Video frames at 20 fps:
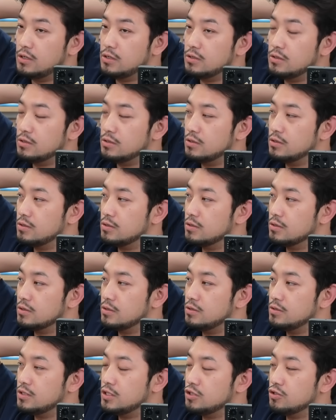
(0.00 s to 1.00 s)
네, 예.
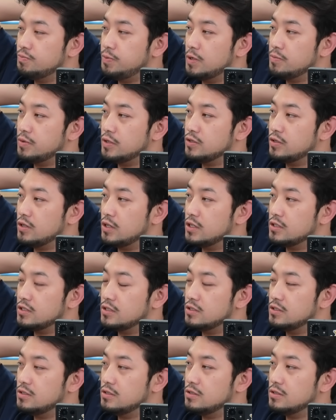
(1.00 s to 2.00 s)
그 지구평평설
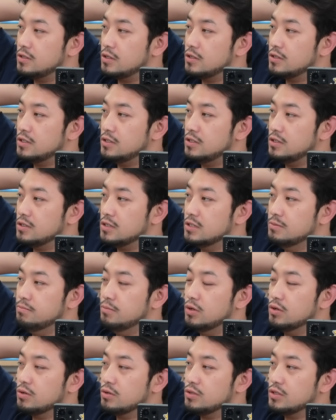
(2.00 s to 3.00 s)
같은 설은
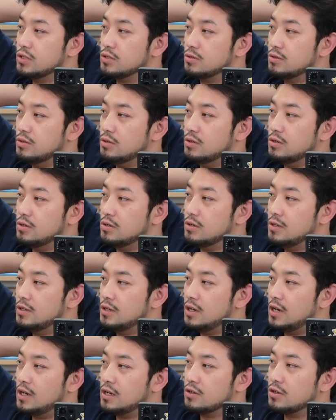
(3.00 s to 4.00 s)
음모론이고
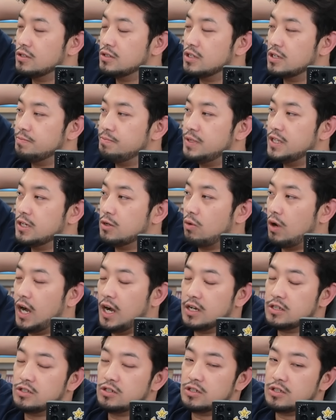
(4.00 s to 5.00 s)
네, 예. 아, 굉장히
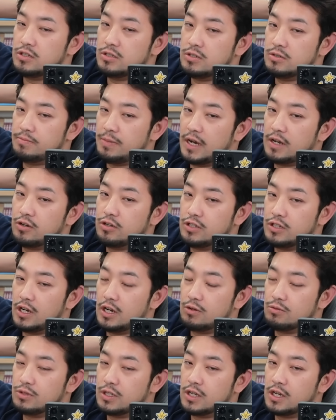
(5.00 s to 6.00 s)
비과학적인
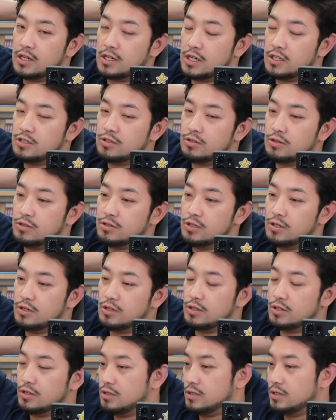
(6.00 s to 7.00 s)
발언이라고 생각을 하시는
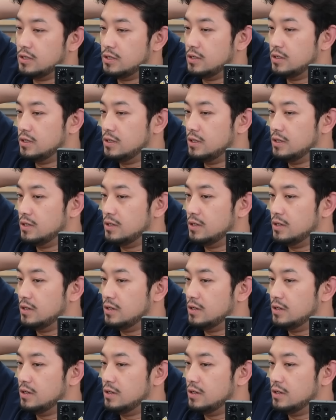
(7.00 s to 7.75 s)
거죠 그렇죠